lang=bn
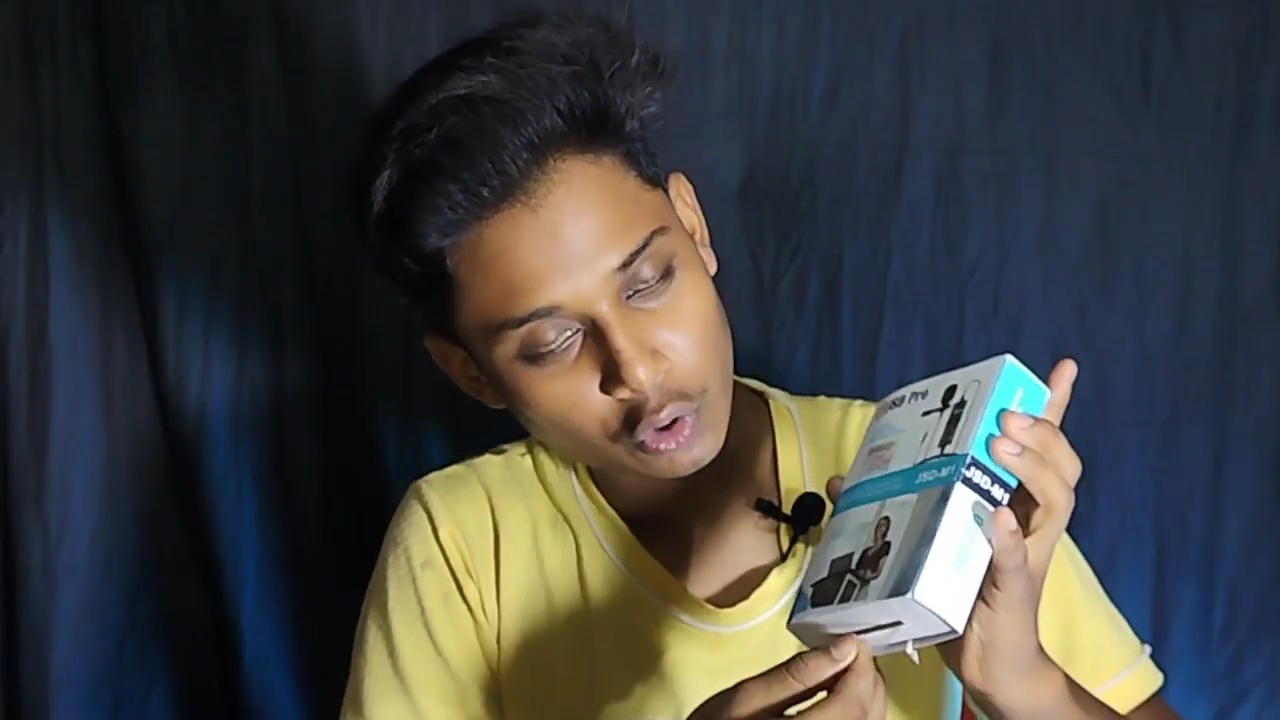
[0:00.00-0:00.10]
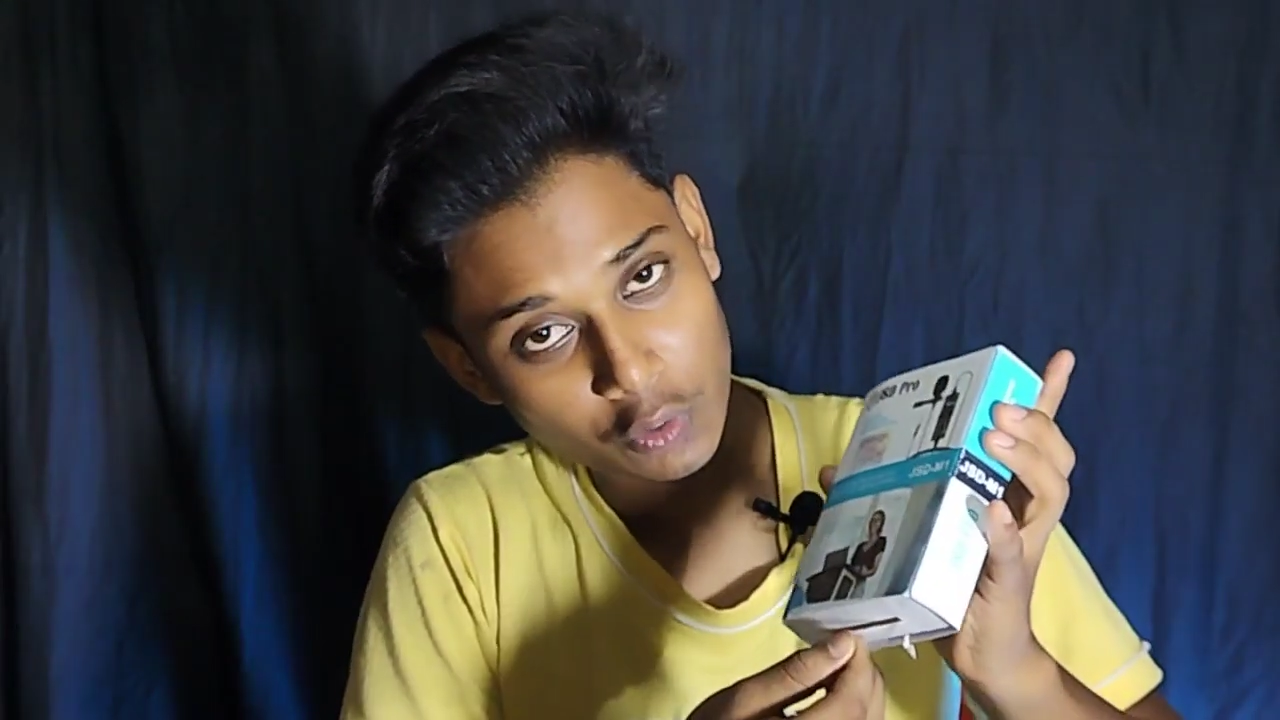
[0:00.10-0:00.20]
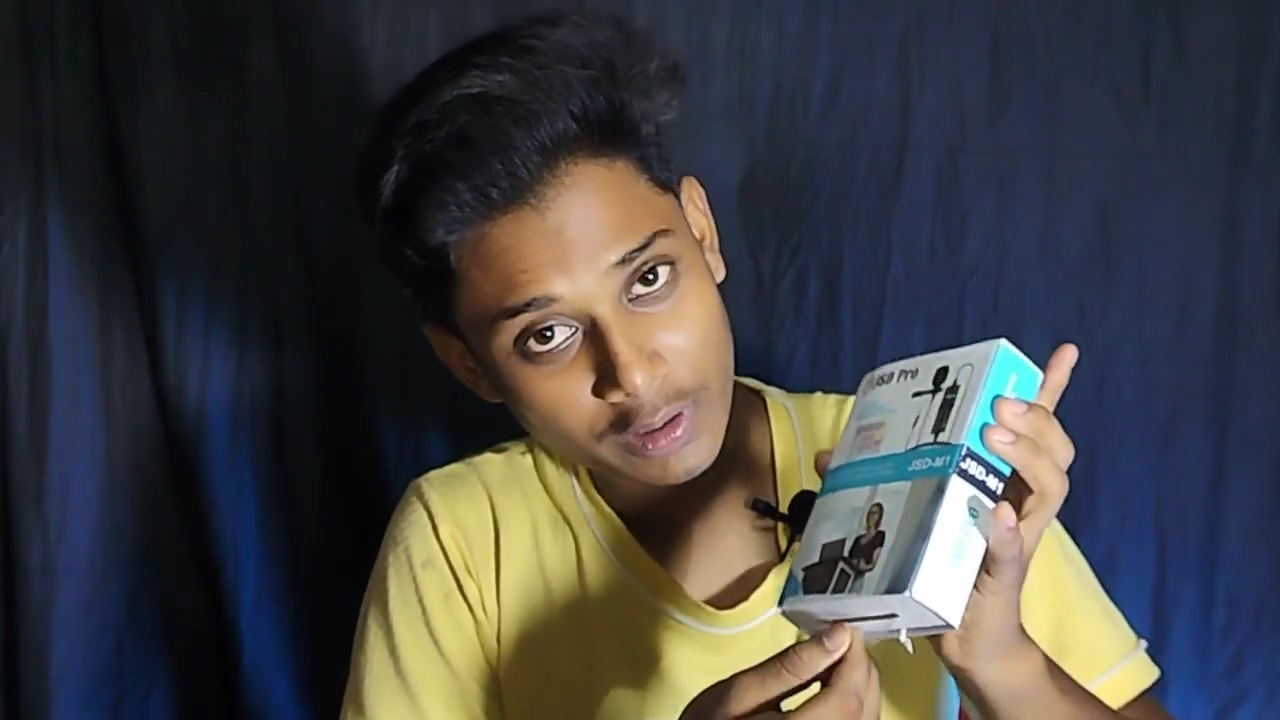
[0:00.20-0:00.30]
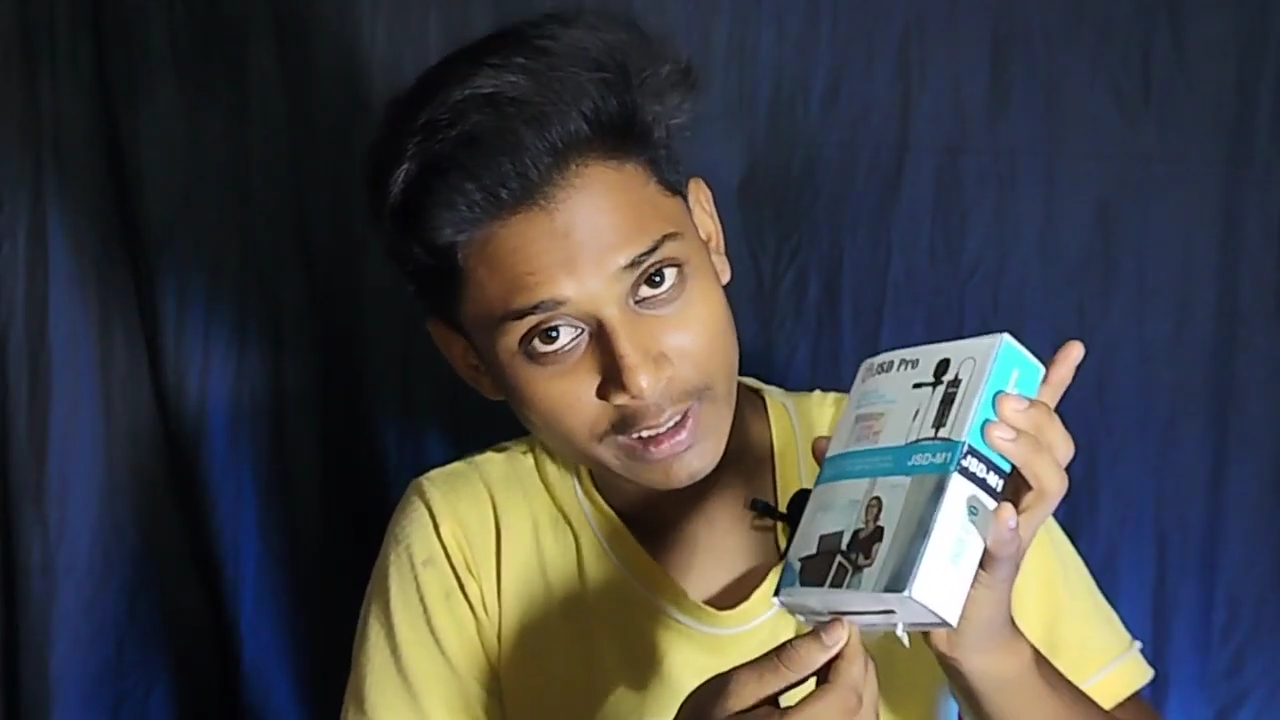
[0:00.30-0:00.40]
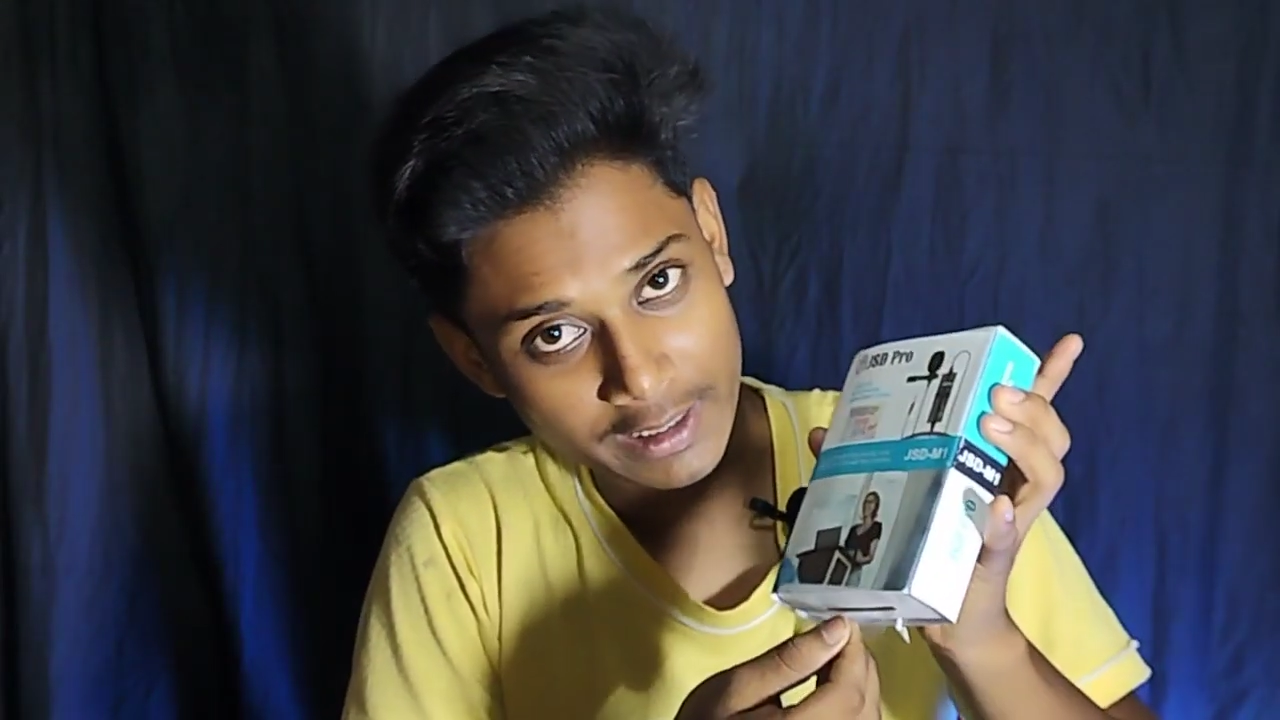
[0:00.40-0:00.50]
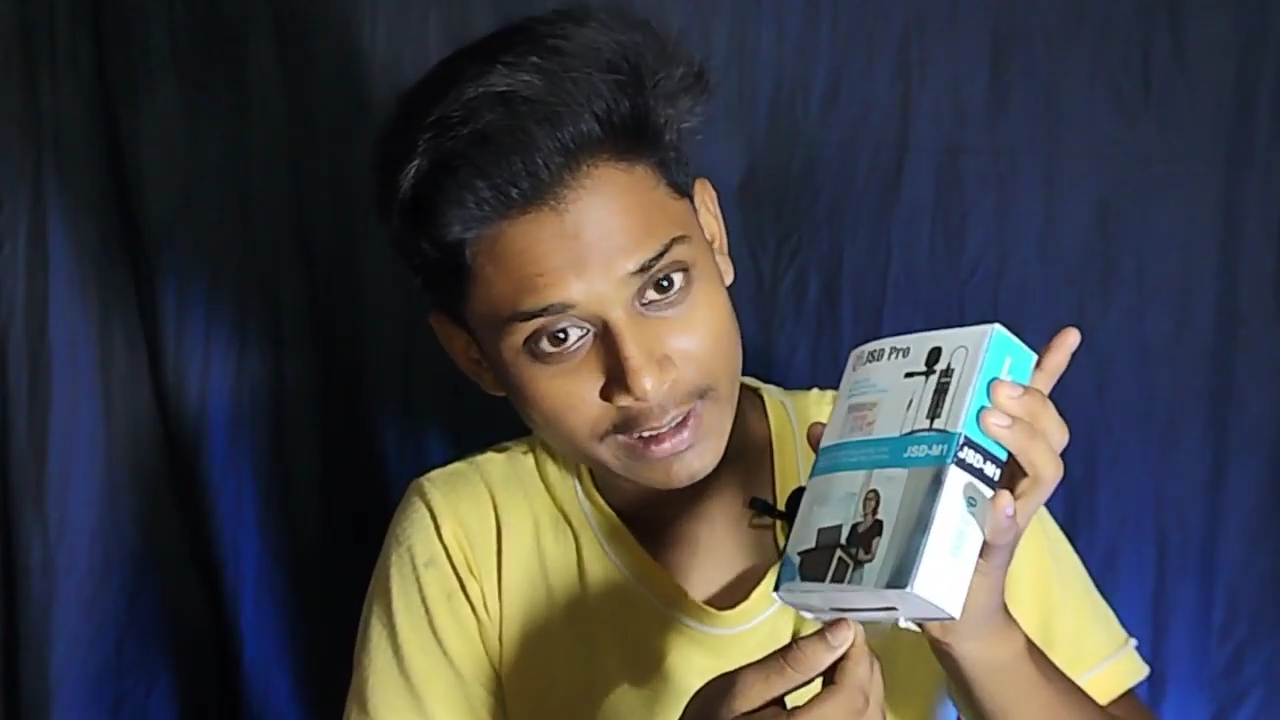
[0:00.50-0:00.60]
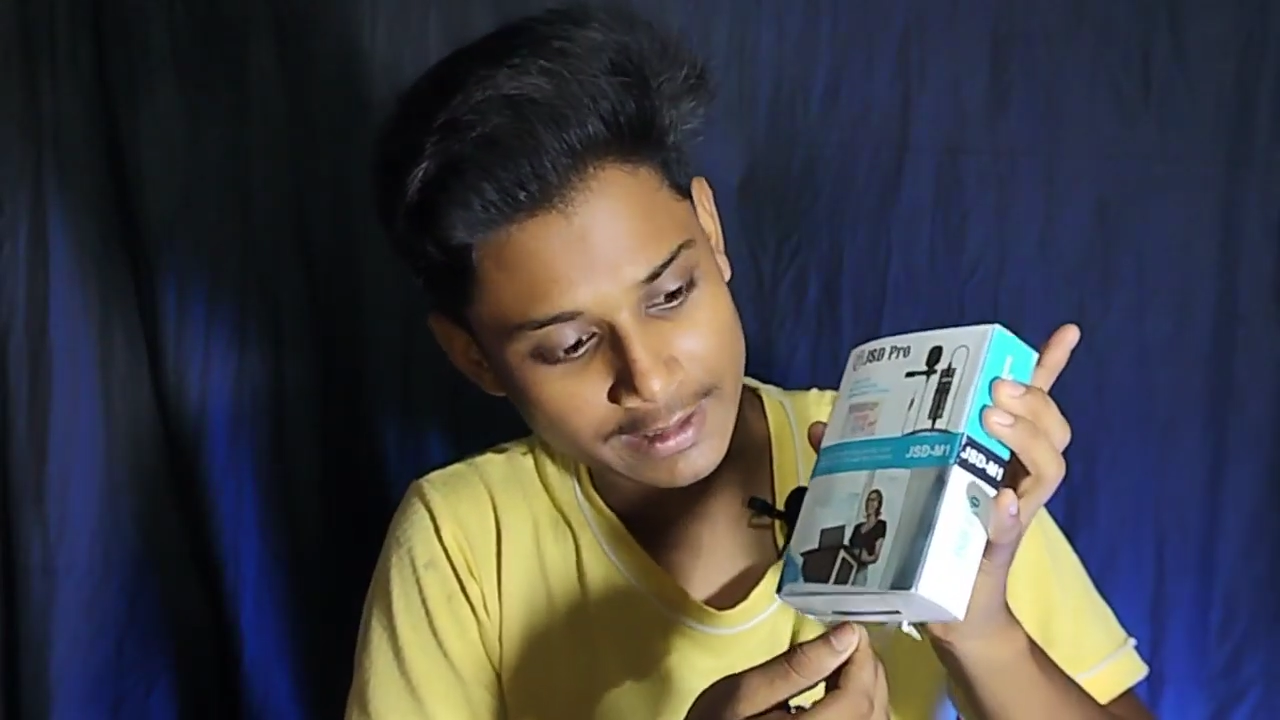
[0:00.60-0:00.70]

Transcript: করে এটাকে